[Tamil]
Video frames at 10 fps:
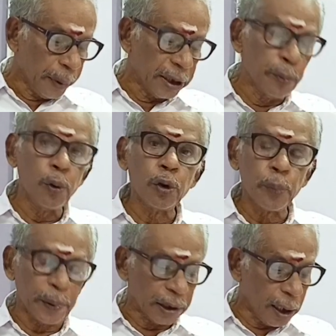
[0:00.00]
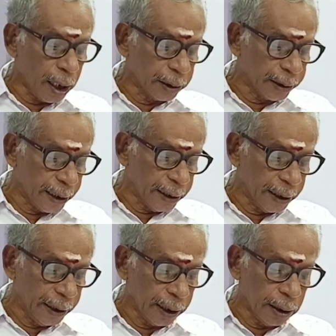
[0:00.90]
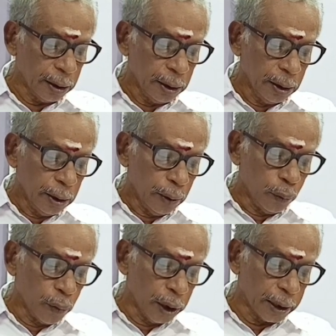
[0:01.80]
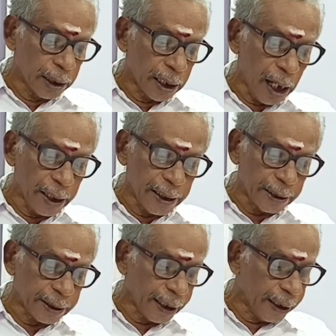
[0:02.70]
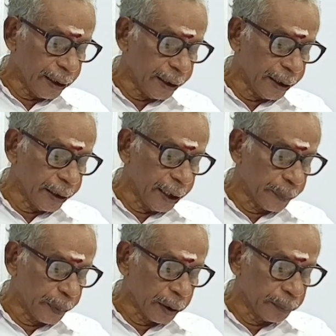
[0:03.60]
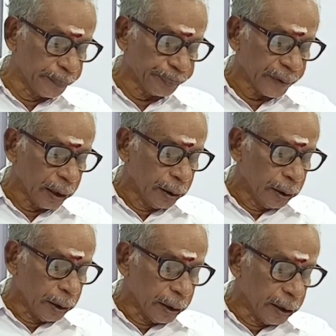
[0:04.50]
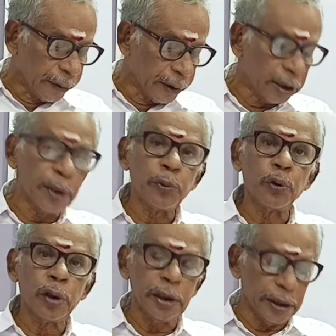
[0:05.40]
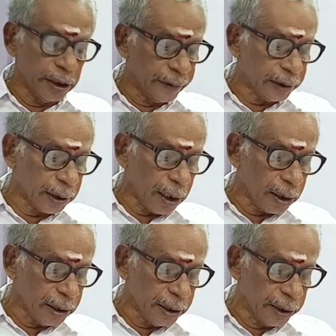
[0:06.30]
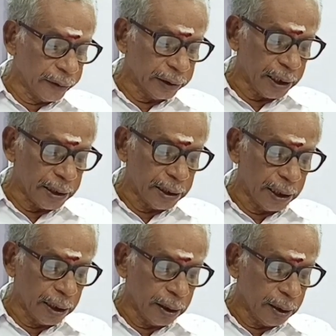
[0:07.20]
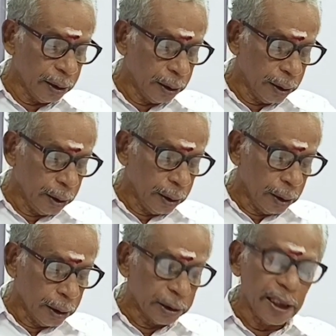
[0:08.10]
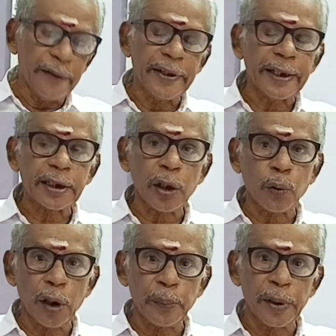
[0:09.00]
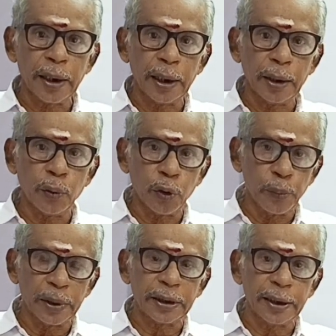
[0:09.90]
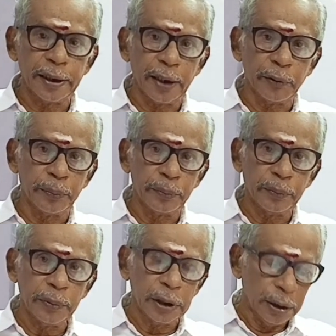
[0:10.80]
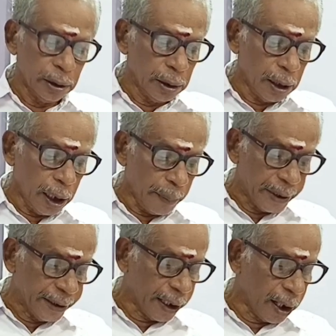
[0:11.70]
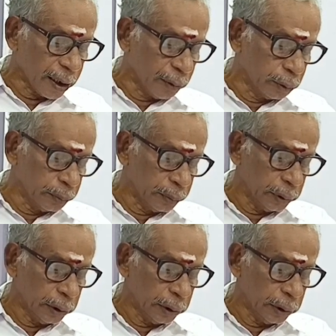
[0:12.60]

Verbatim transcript: பதிமூணு பதினாலு தேதிகளில் உங்களுக்கு காரியத்தடைகள் ஏற்படும் இருபத்தி மூணு இருபத்தி நாலு இருபத்தஞ்சில் தேவையற்ற குழப்பங்கள் குடும்பத்தில் நிலவும் அமைதி காக்கவும்